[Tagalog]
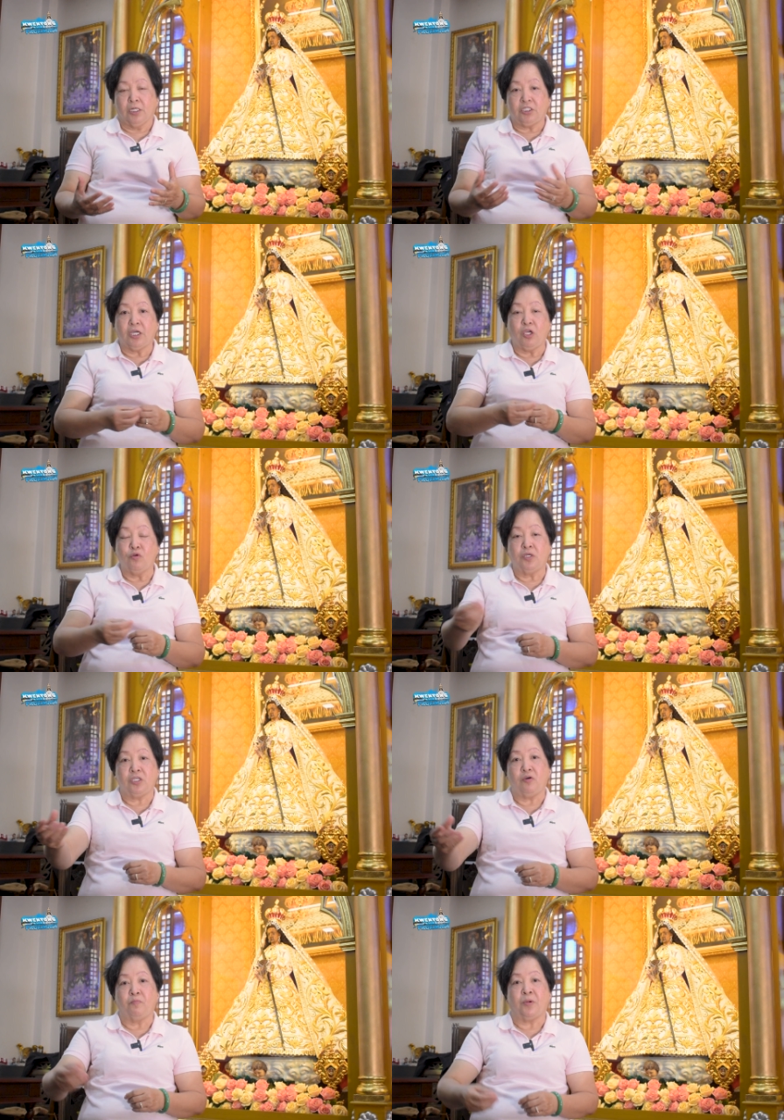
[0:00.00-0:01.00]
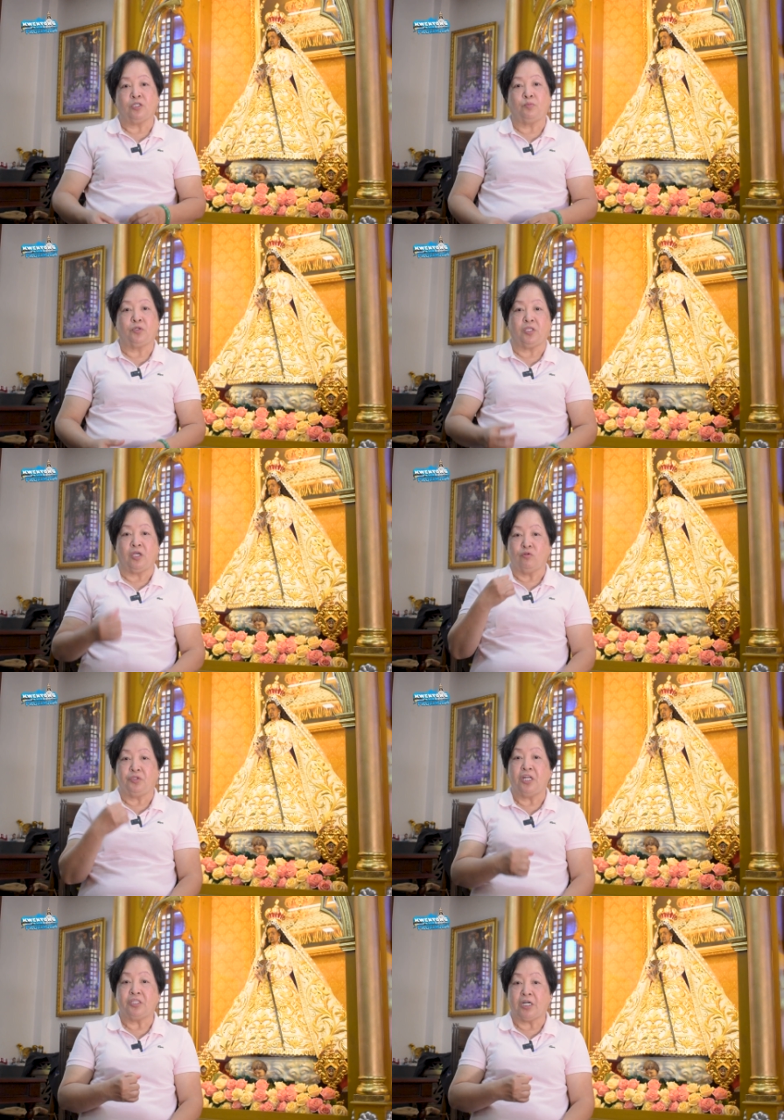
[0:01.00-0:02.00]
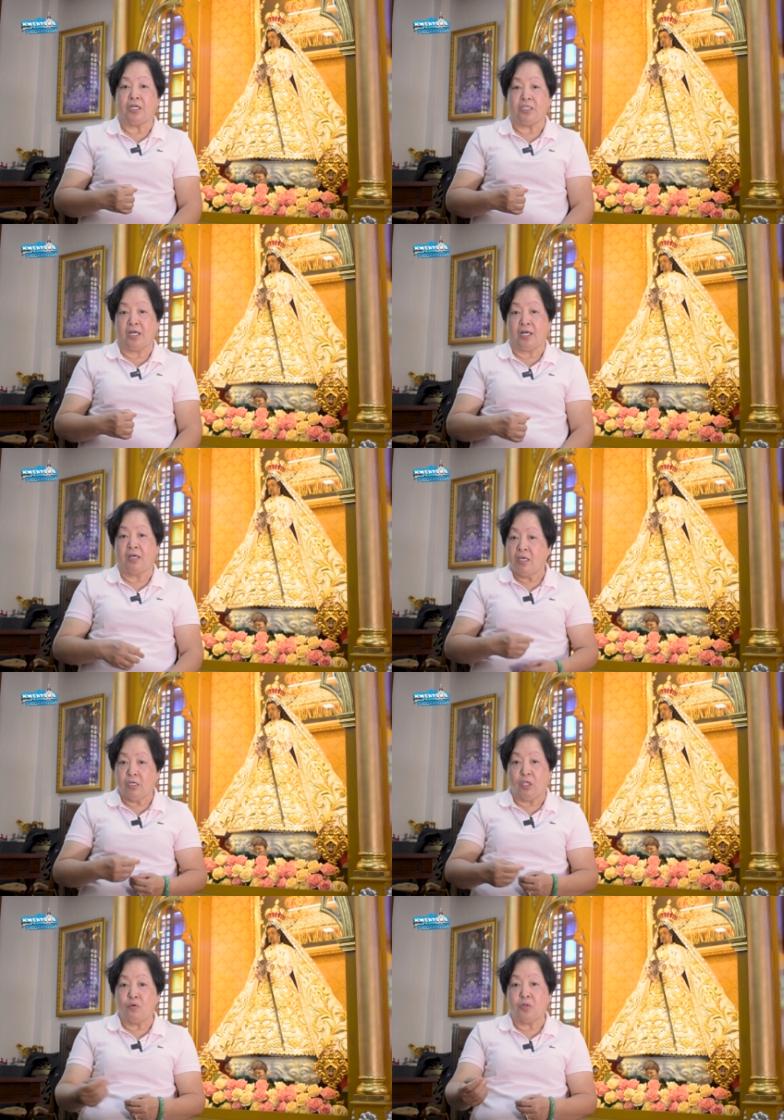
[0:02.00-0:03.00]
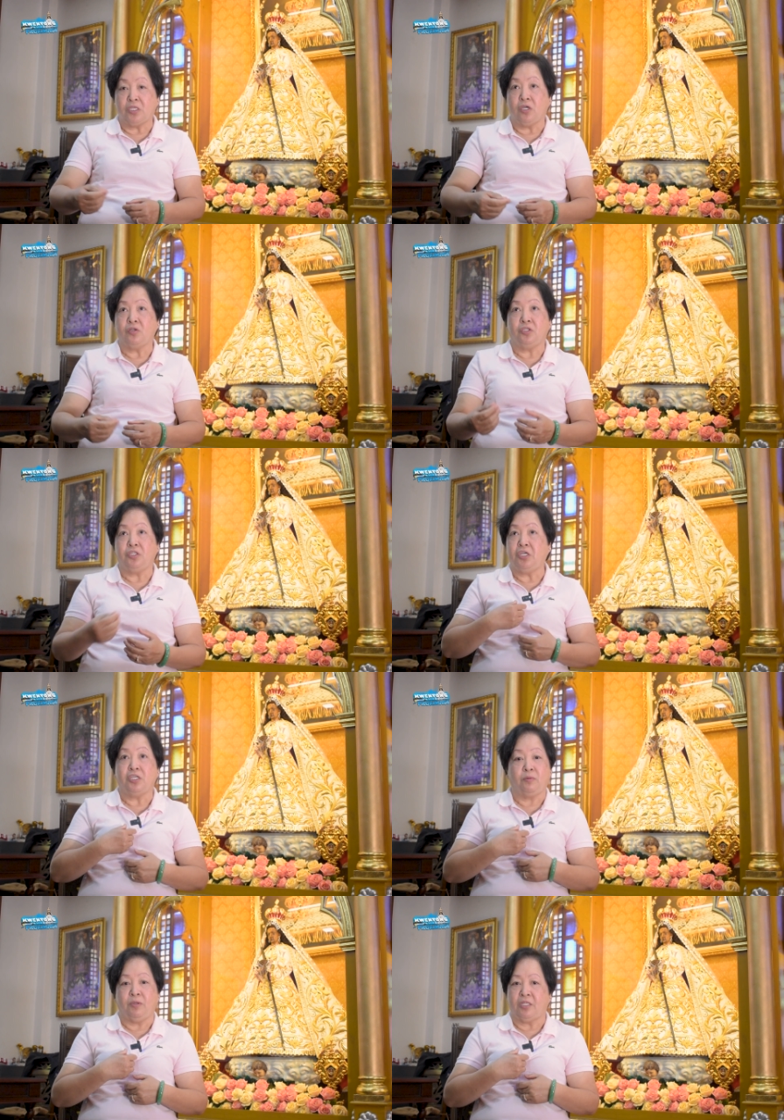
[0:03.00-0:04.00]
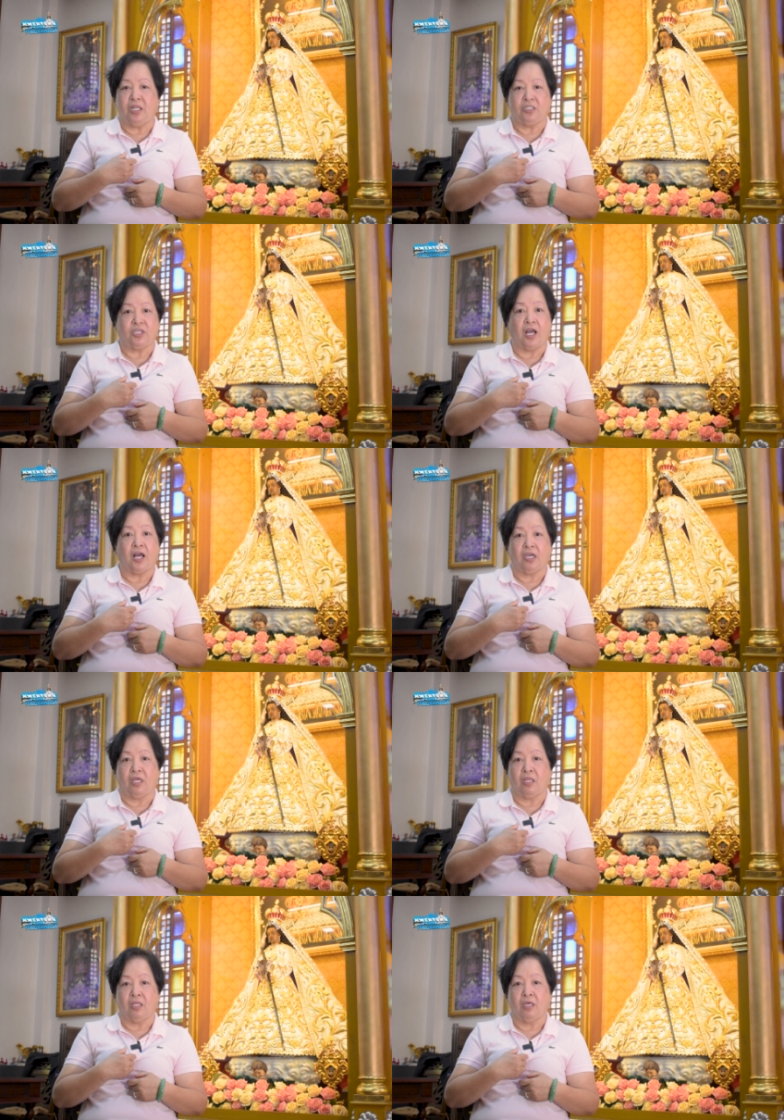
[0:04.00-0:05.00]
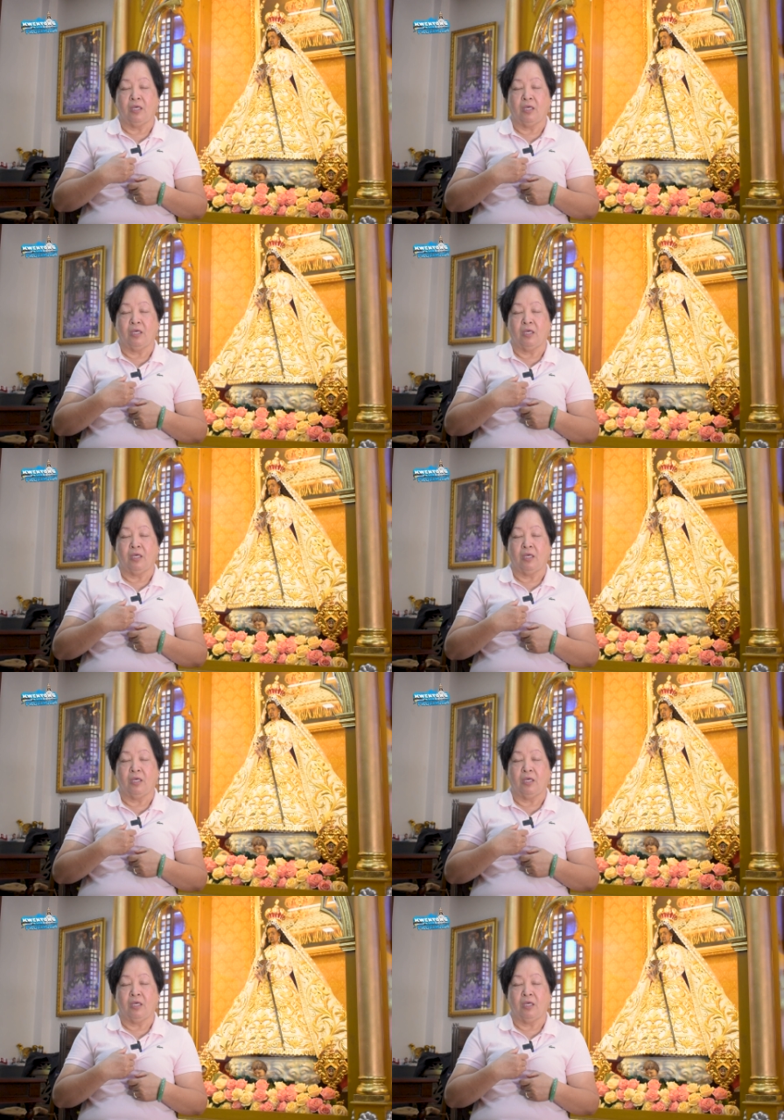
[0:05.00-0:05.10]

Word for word: Kasi kinuha niya yung passport eh, nung tinatakan niya kinuha niya yon hindi niya ibinalik sa akin.